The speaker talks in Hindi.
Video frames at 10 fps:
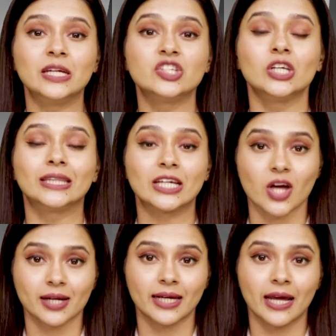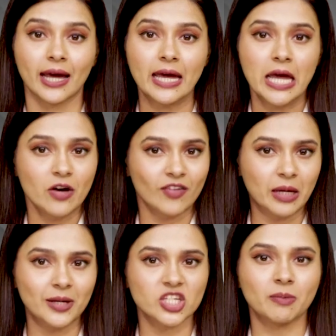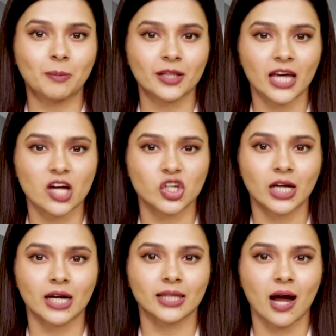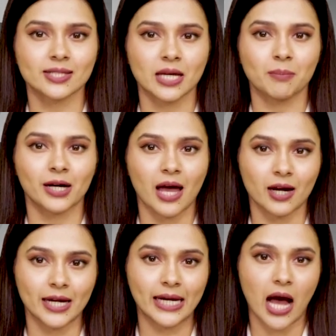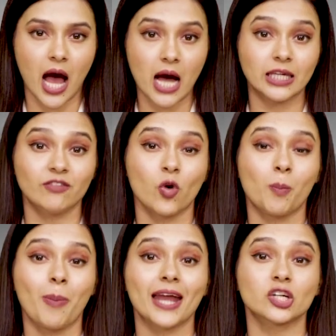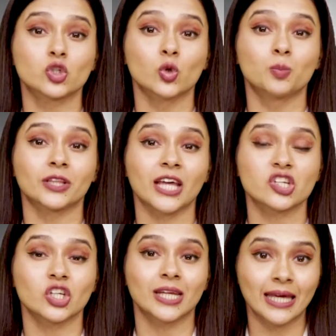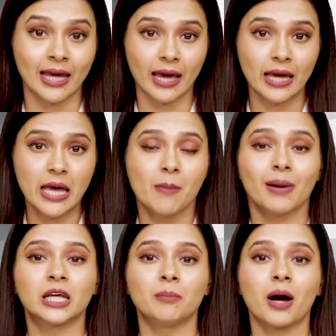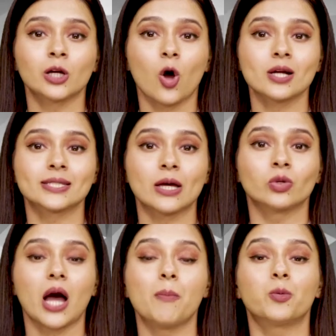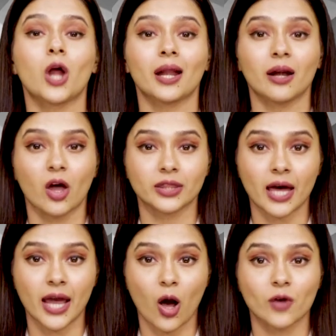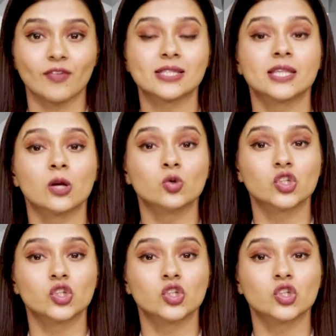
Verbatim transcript: भी जीतने जा रही है वहीं बीजेपी प्रत्याशी करतार सिंह भड़ाना ने कहा कि वो पैराशूट प्रत्याशी नहीं है बल्कि मंगलौर से उनका पुराना नाता है और वे जरूर